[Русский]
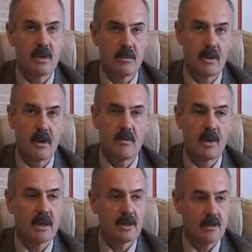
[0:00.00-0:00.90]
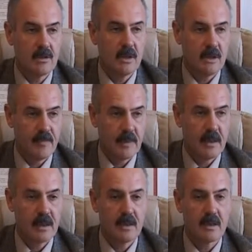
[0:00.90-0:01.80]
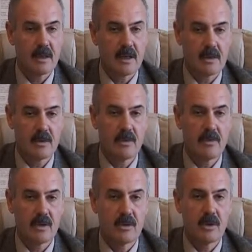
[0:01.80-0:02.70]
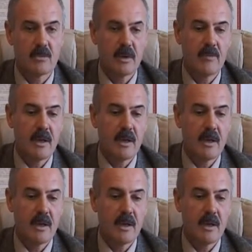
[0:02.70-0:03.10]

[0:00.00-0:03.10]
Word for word: наиболее достойных э, казаков, которые бы